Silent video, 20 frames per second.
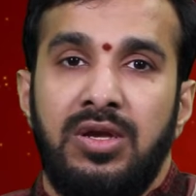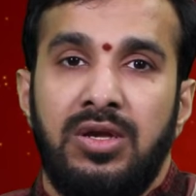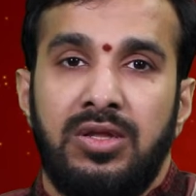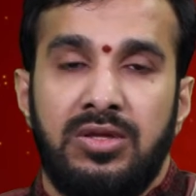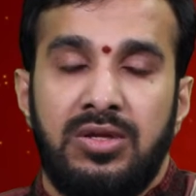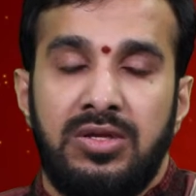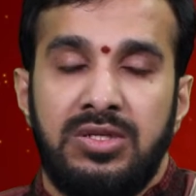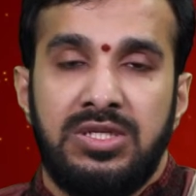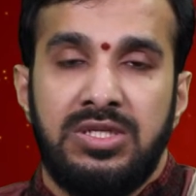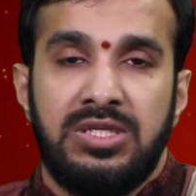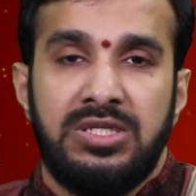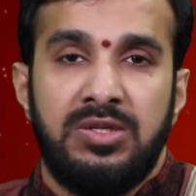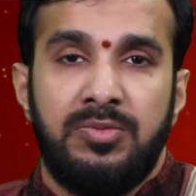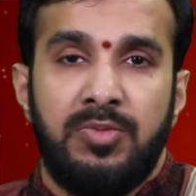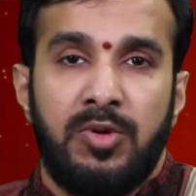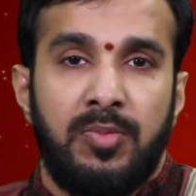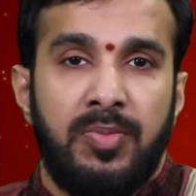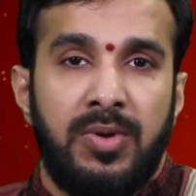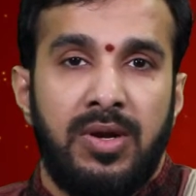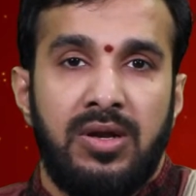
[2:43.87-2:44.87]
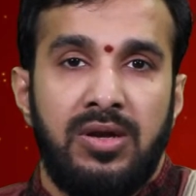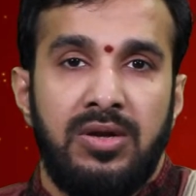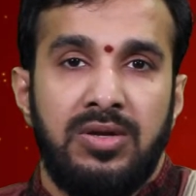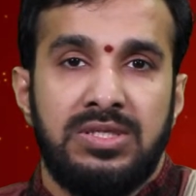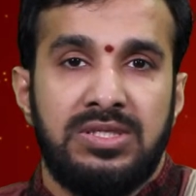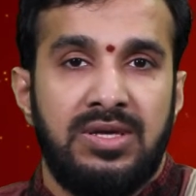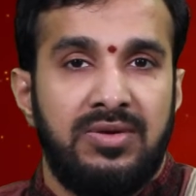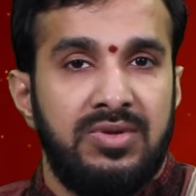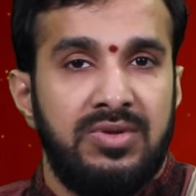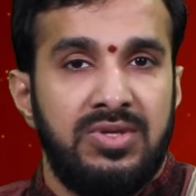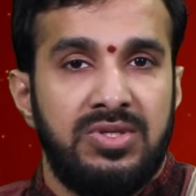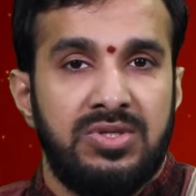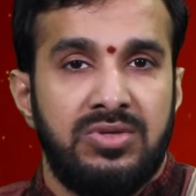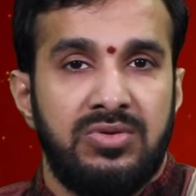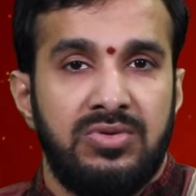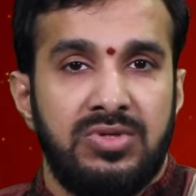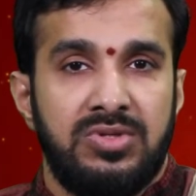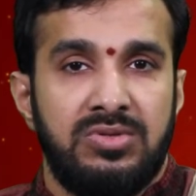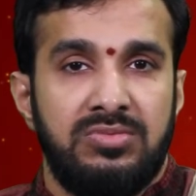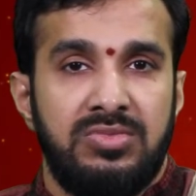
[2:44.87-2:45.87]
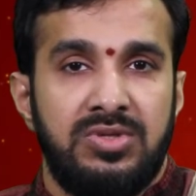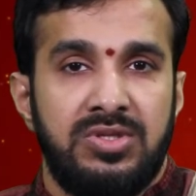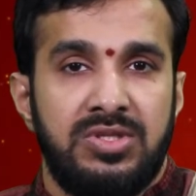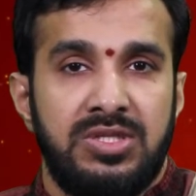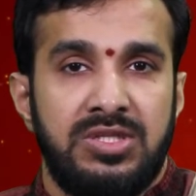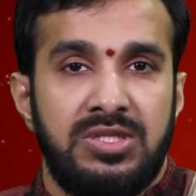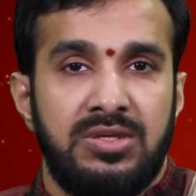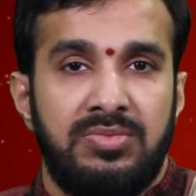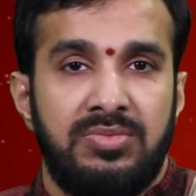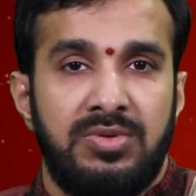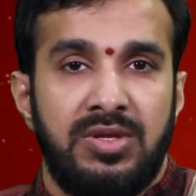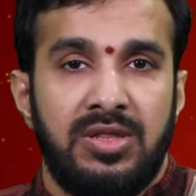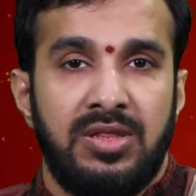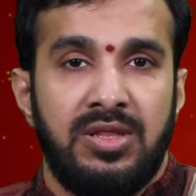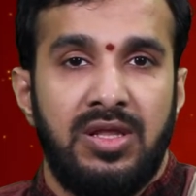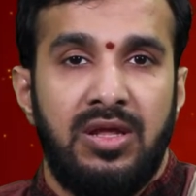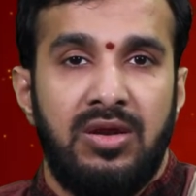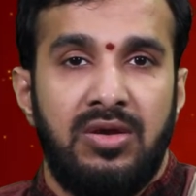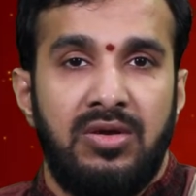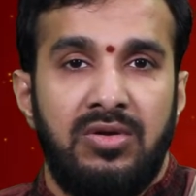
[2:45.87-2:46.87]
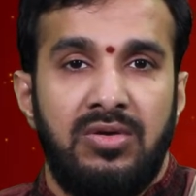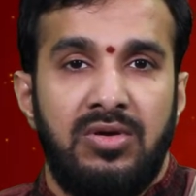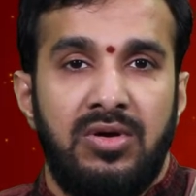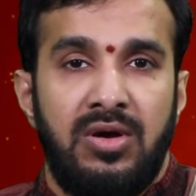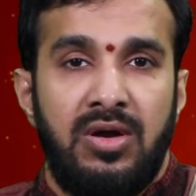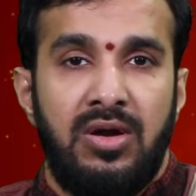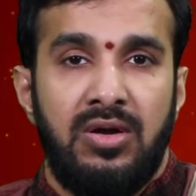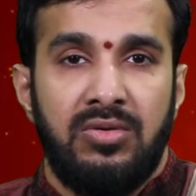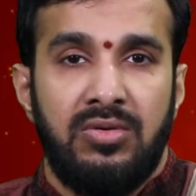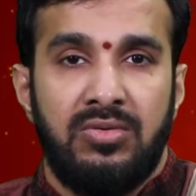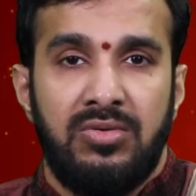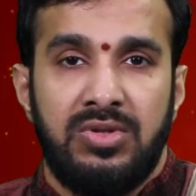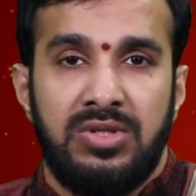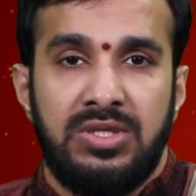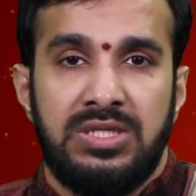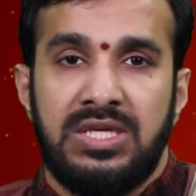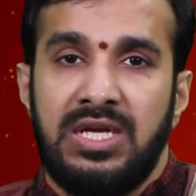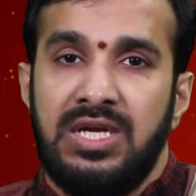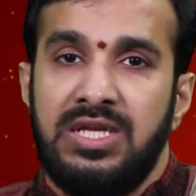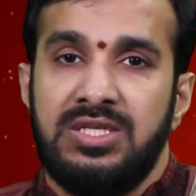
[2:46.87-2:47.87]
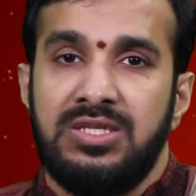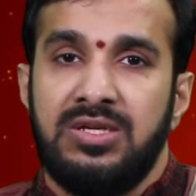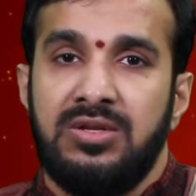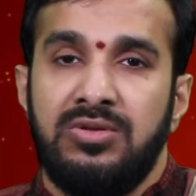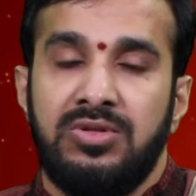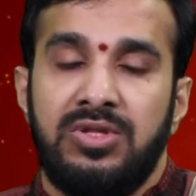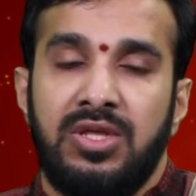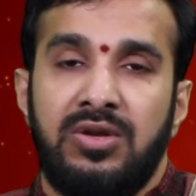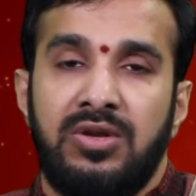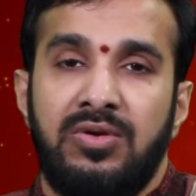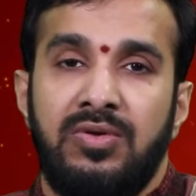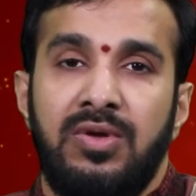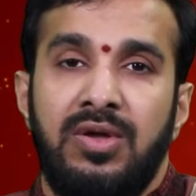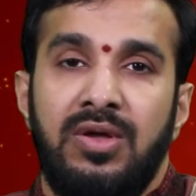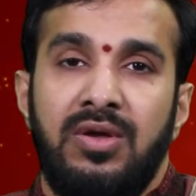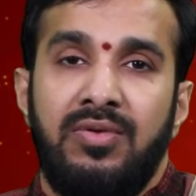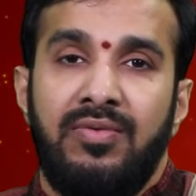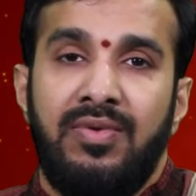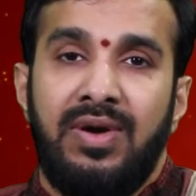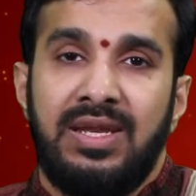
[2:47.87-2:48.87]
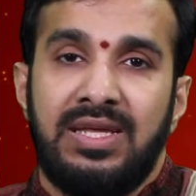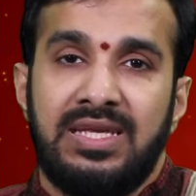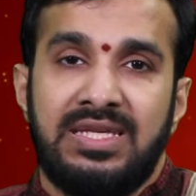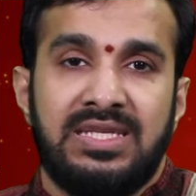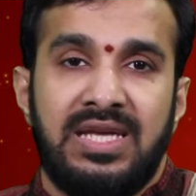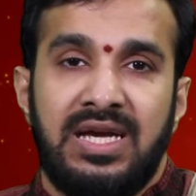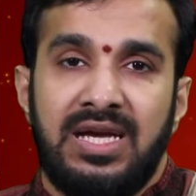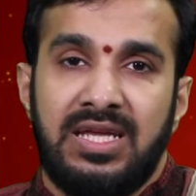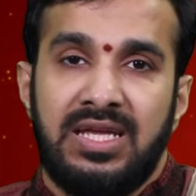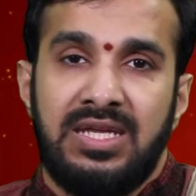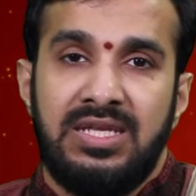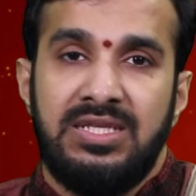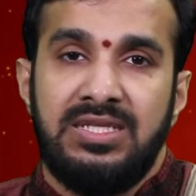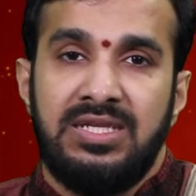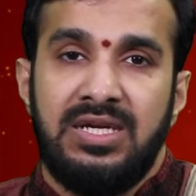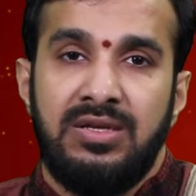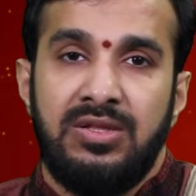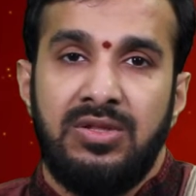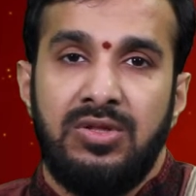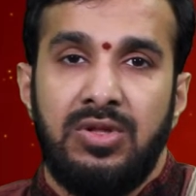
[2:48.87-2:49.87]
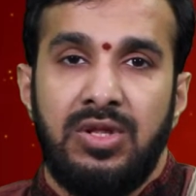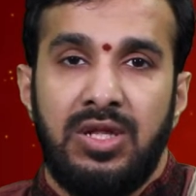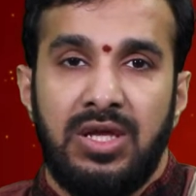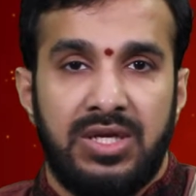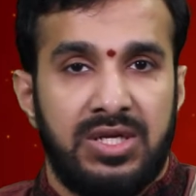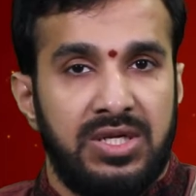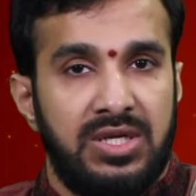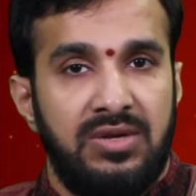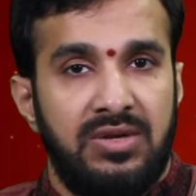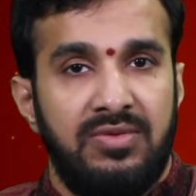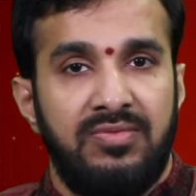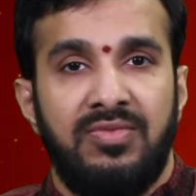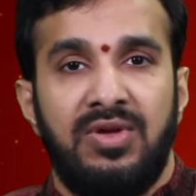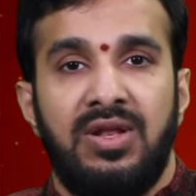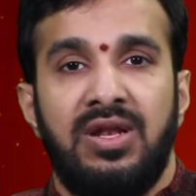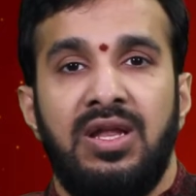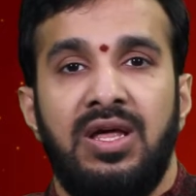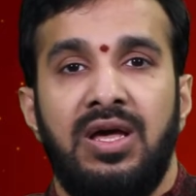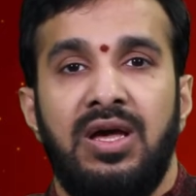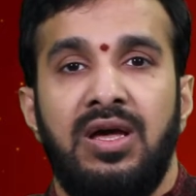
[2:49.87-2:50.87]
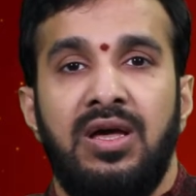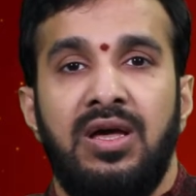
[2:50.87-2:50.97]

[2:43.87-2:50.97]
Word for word: ఇతరులు చేసిన పొరపాట్లను సవరించడం కోసం మీరు చేసే ప్రయత్నాల్లో అనుకూలతను సాధించగలుగుతారు వారికి సహకరించే లక్షణం వలన